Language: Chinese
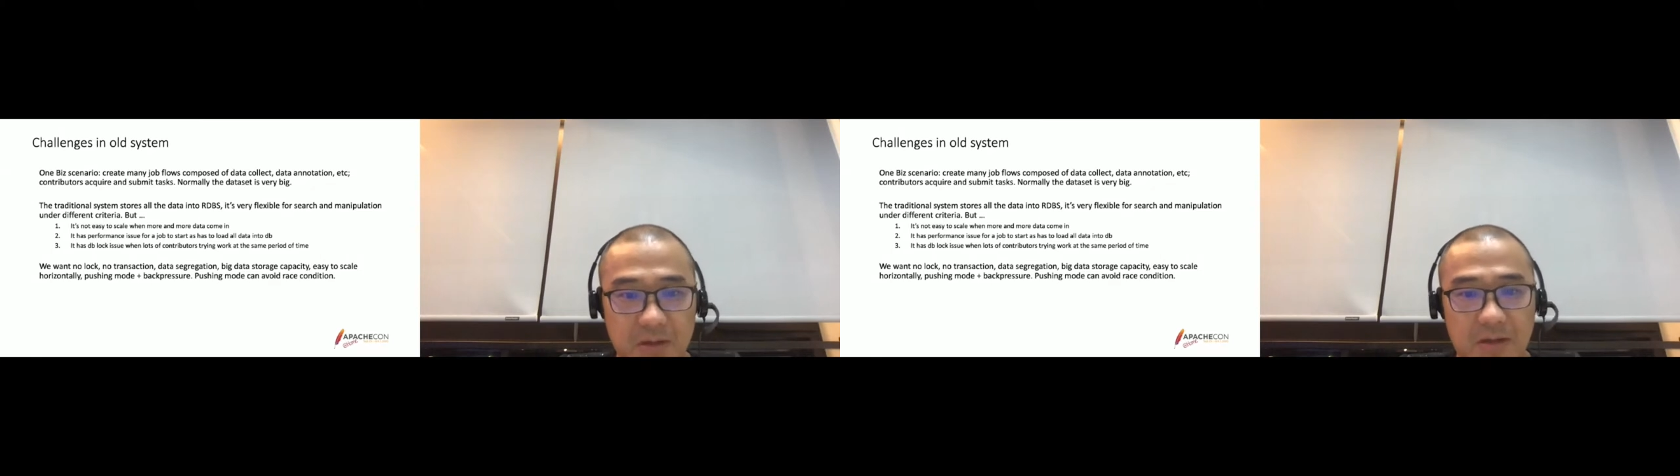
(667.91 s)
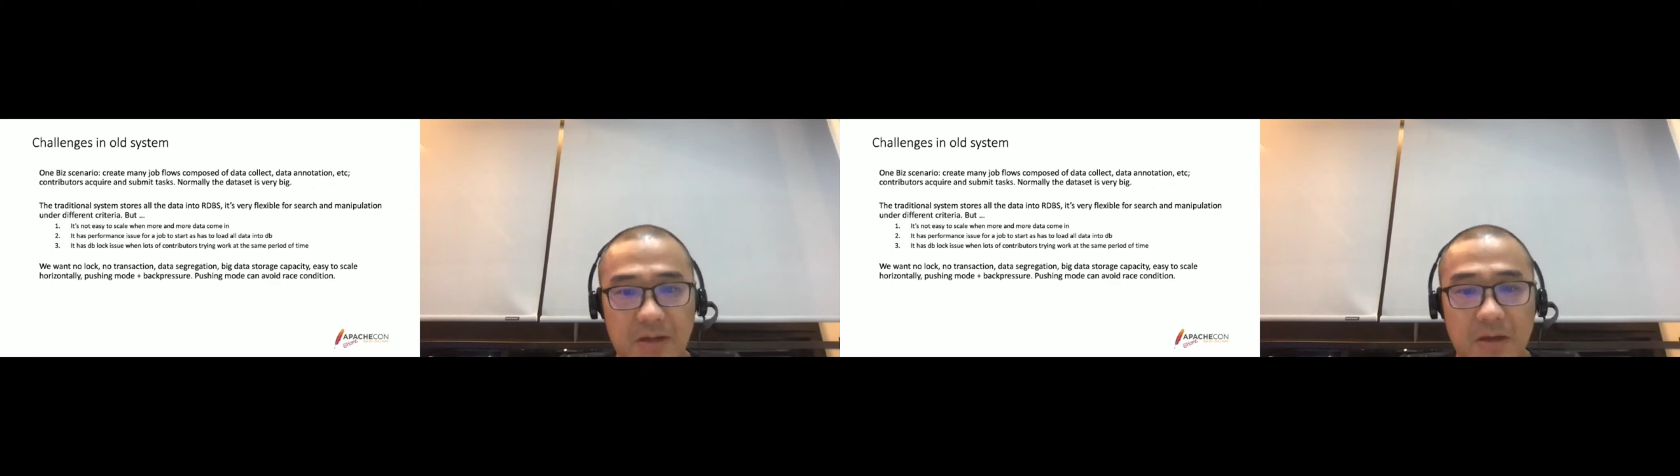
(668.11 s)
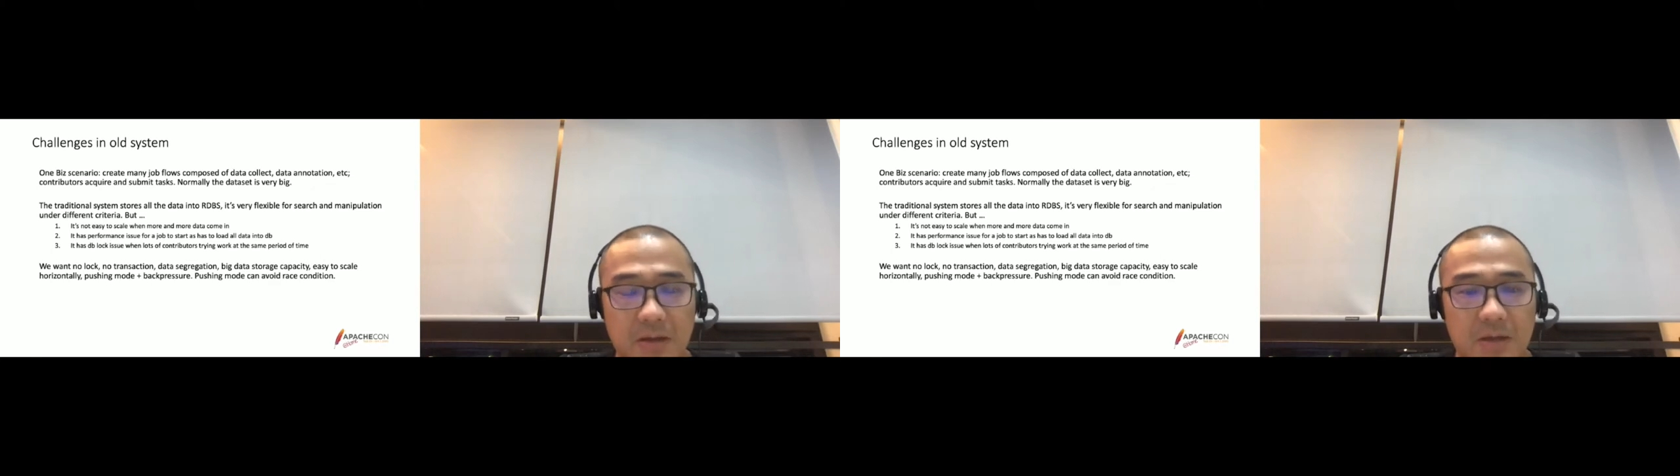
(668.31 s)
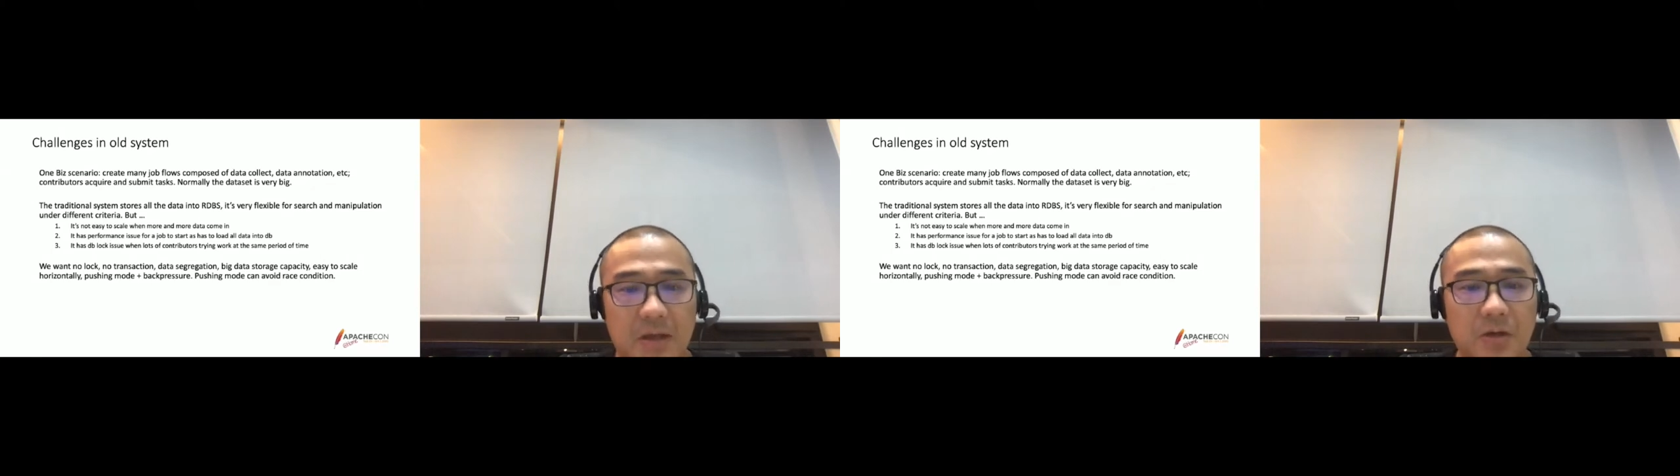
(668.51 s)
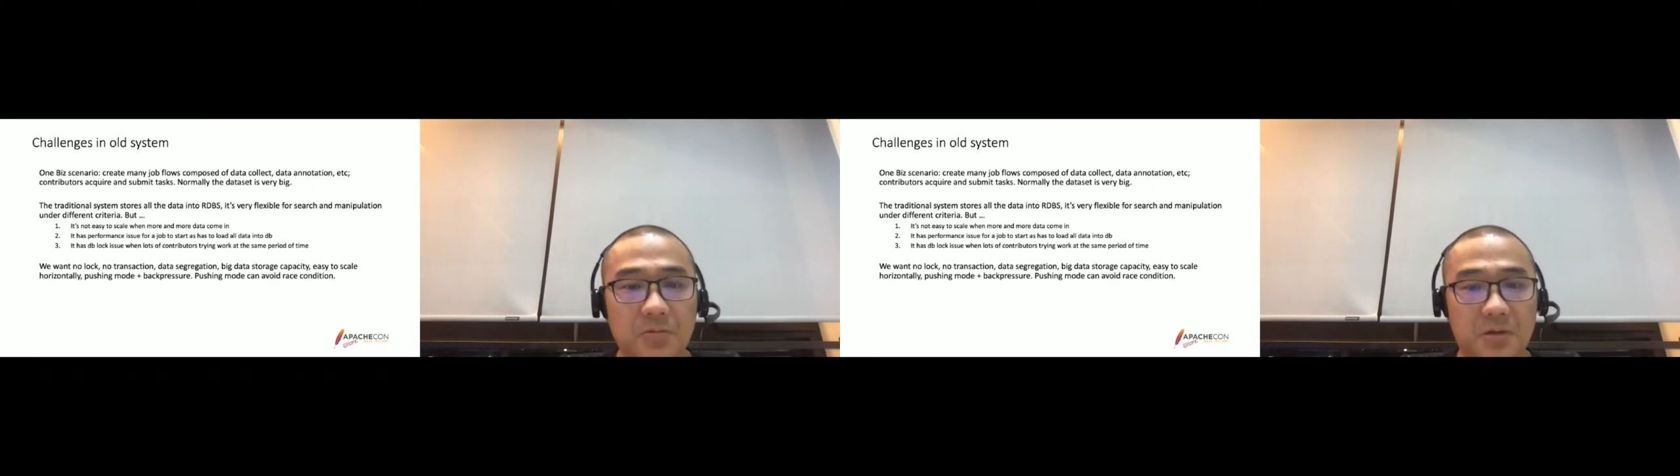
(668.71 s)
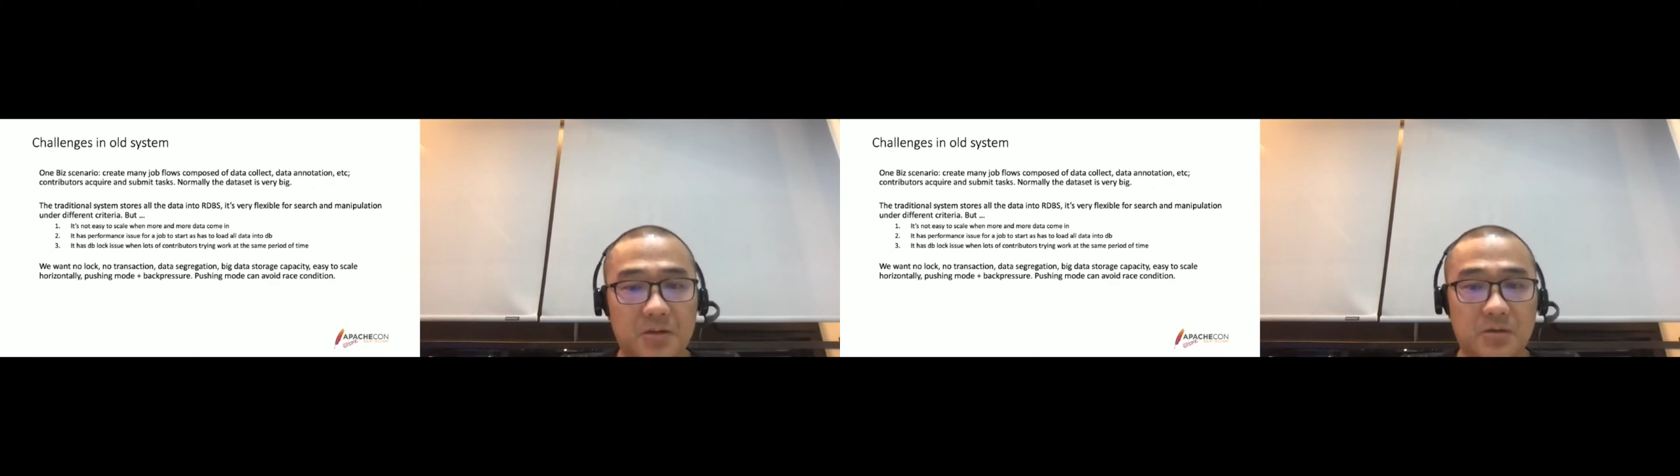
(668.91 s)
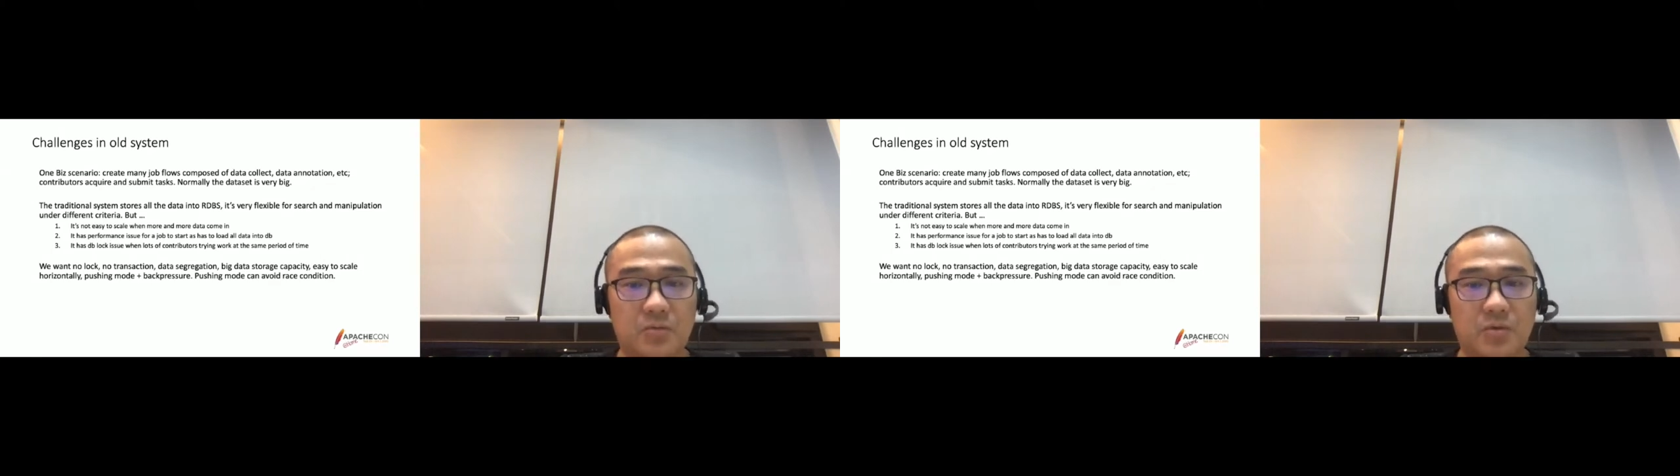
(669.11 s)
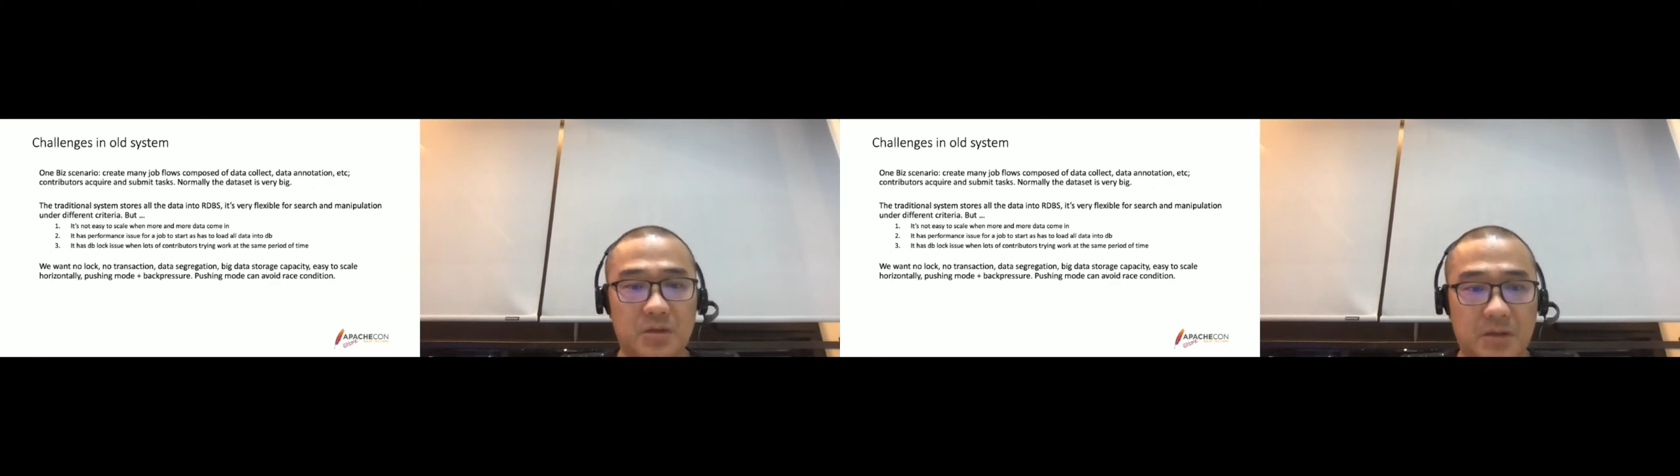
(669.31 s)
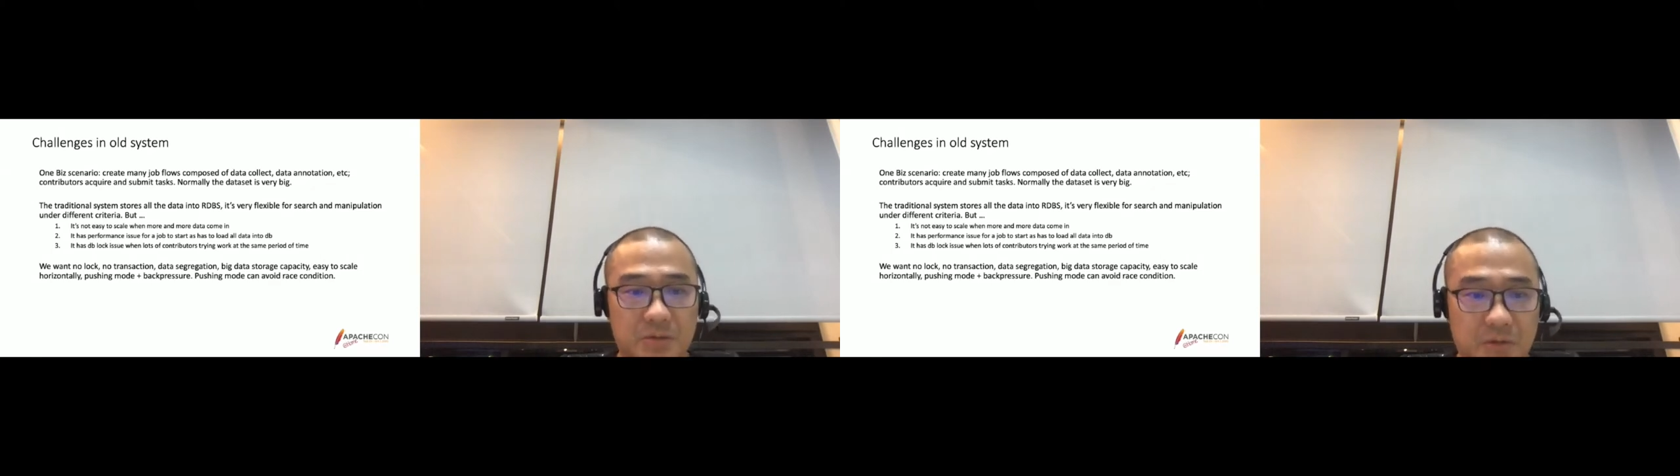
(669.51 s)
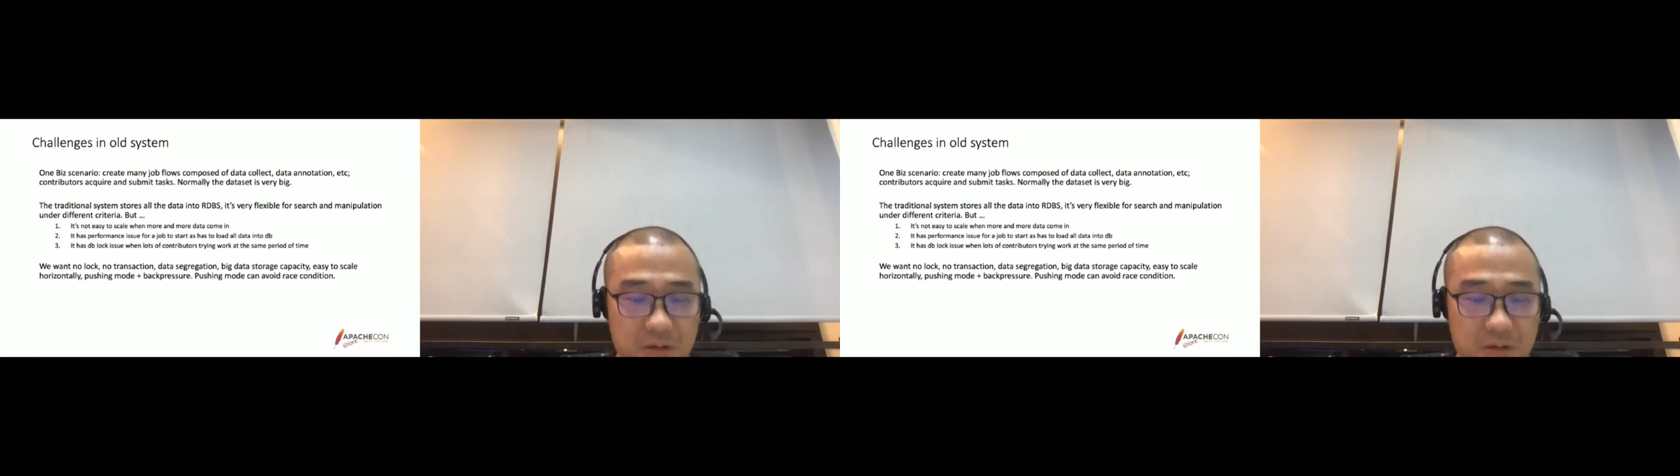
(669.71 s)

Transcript: 那它漏的这个过程，它需要很